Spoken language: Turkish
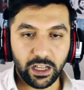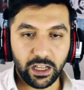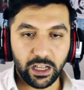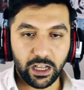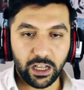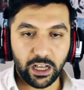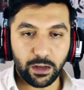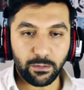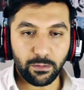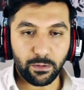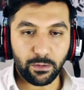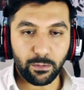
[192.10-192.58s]

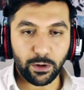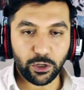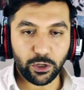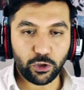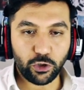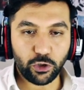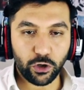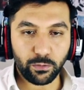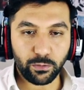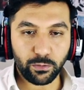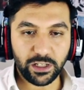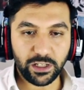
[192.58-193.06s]
Tamam
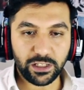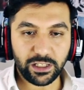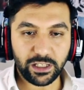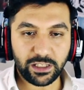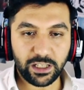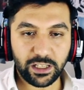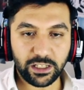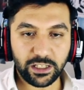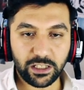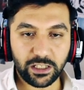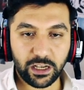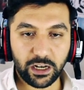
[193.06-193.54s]
bakıyorum
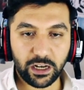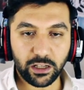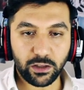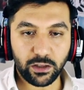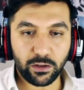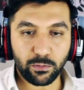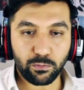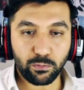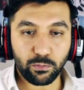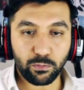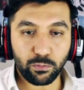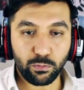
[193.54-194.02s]
gizli testler
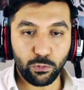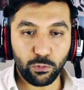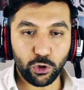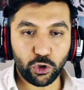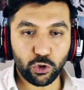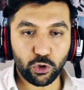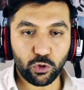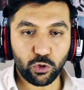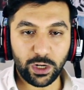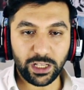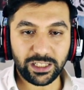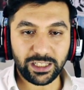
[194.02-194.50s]

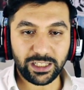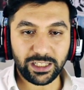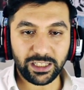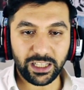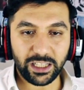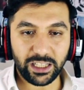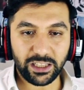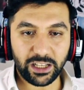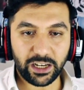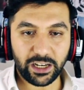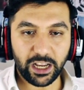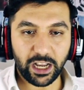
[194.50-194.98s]
Büyücü
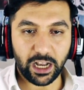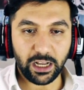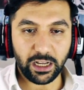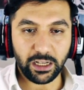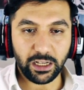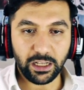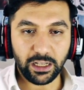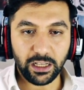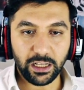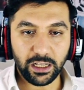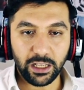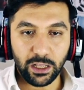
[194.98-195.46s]
kulesini indir
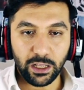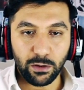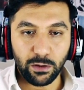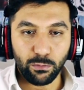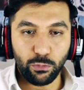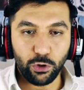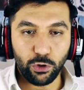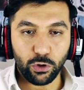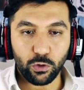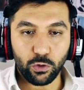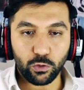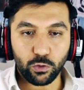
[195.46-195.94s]
ya.
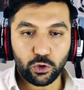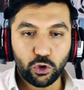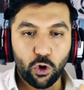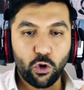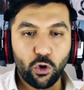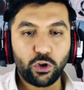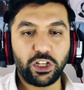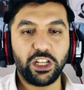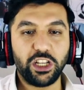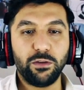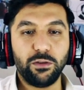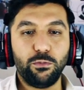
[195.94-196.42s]
Büy
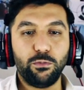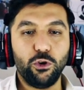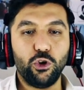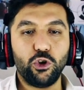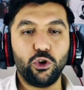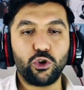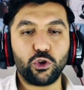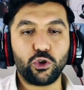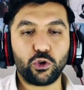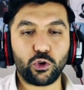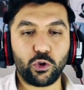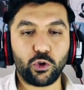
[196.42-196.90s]
çok iyi
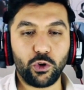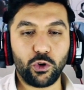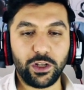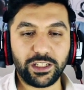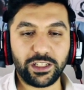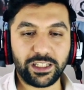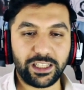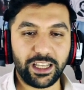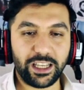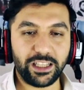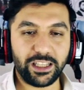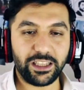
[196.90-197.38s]
büyücü
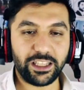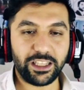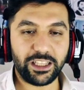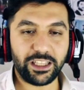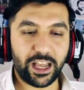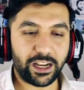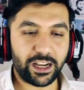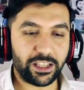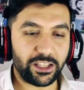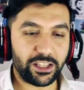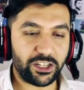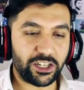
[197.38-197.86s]
kulesi de indi
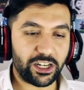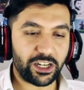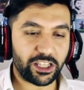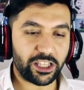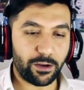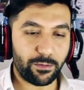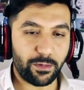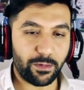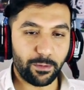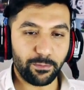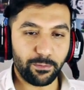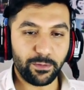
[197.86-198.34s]
ya arkadaşlar
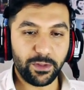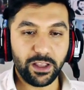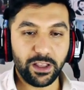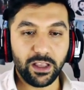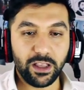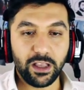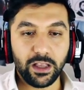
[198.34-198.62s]
tamam.